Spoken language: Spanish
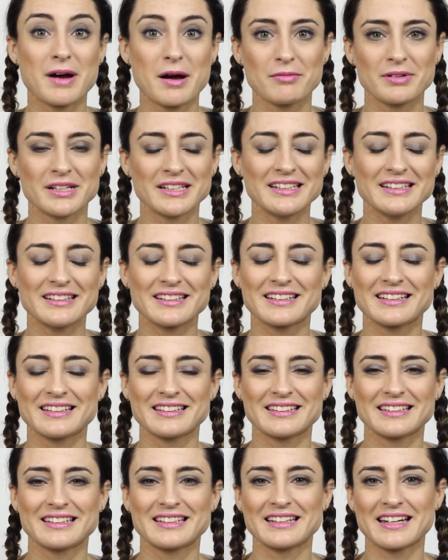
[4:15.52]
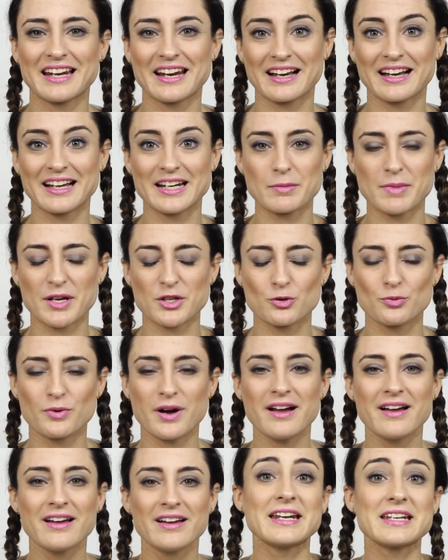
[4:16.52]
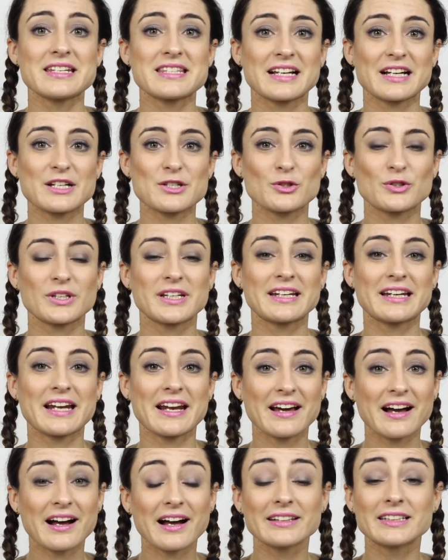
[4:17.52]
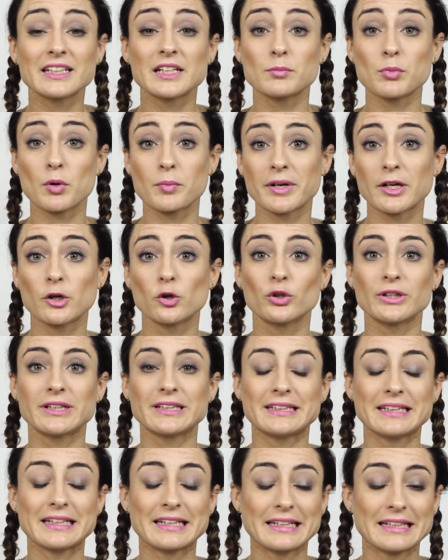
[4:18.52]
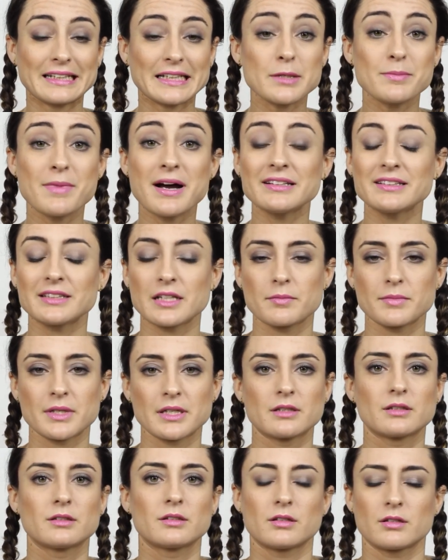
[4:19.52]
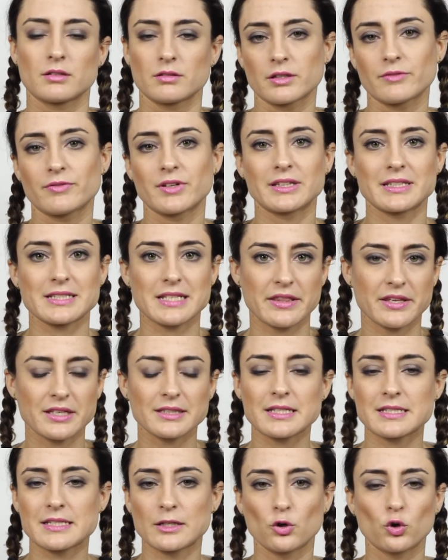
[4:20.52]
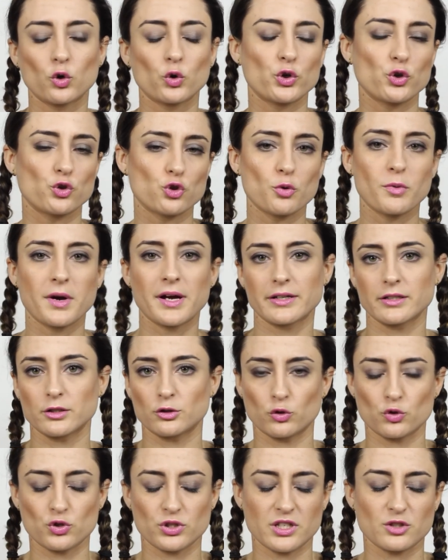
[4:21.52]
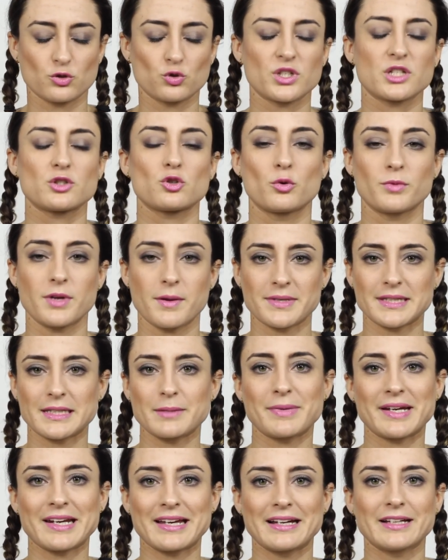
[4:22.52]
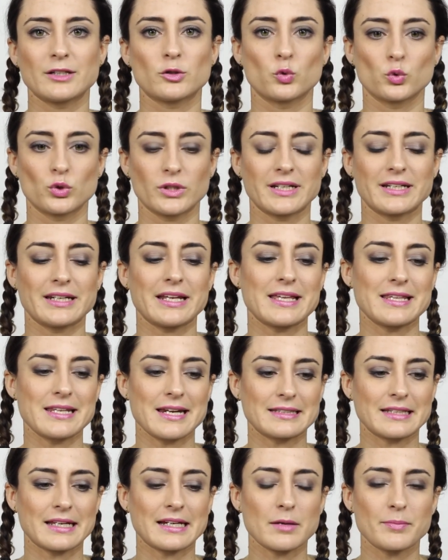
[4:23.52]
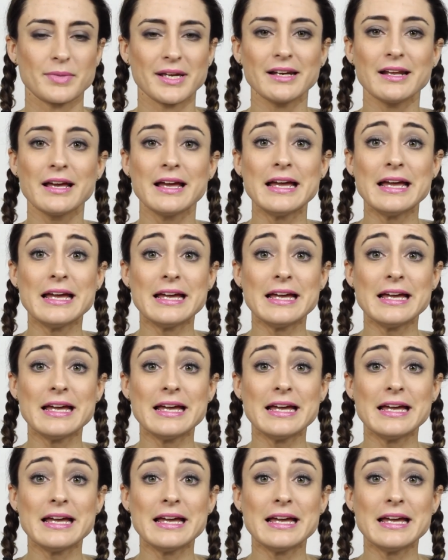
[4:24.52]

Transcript: Bubbly que tiene naranja lima uva. En este caso tiene naranja, tiene pomelo y tiene lima, también diferentes aceites de coco, y yoyoba y todas estas cosas, obviamente para nutrir e hidratar la piel.